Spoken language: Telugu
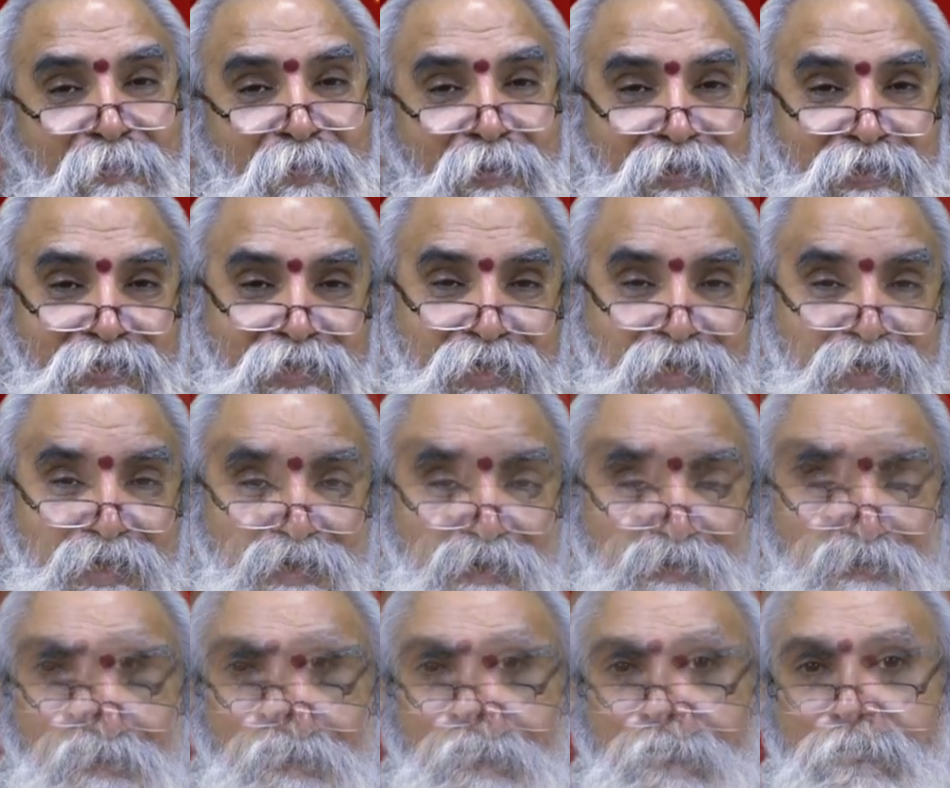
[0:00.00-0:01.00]
తప్పనిసరి
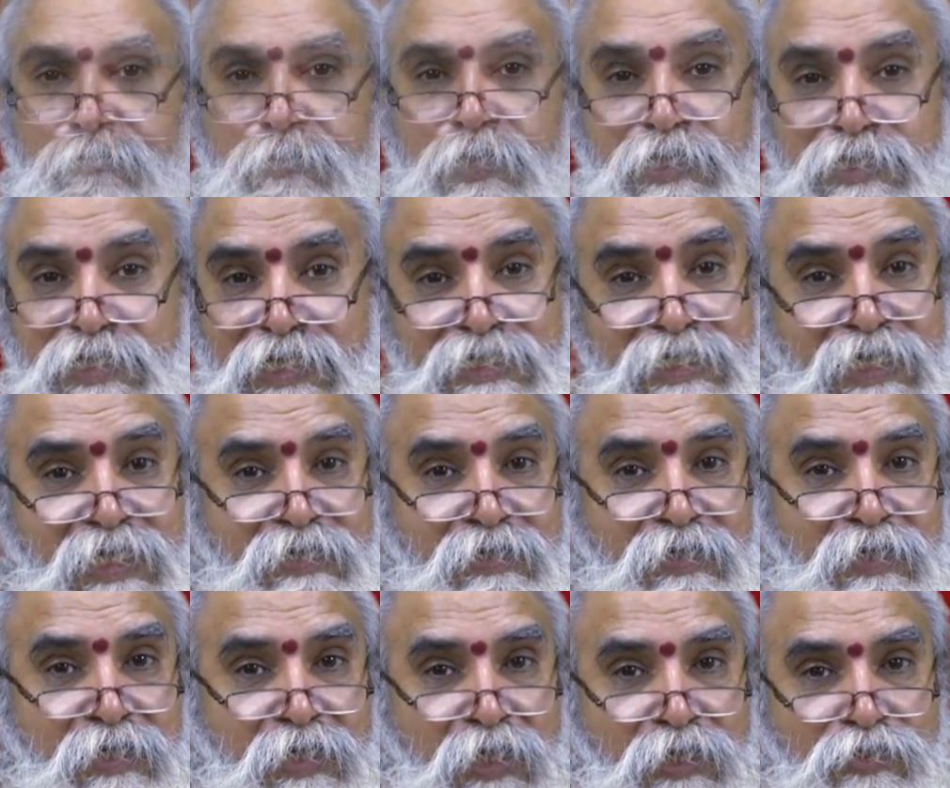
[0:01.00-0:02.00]
మీరు
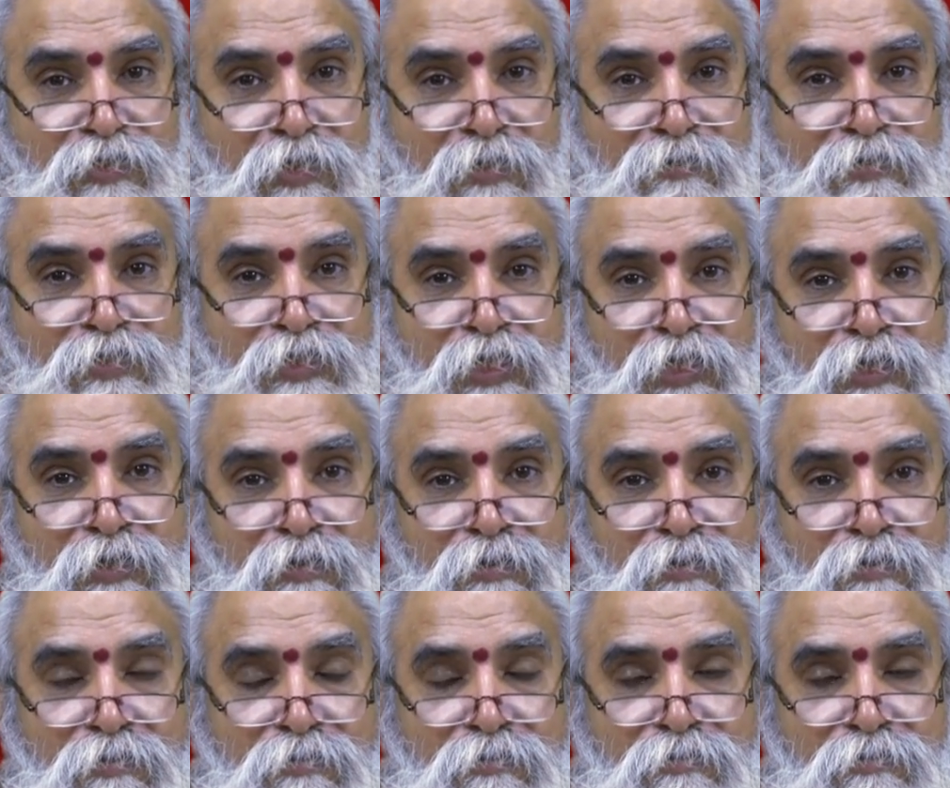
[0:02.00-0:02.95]
చేసేటువంటి ఖర్చుల విషయంలో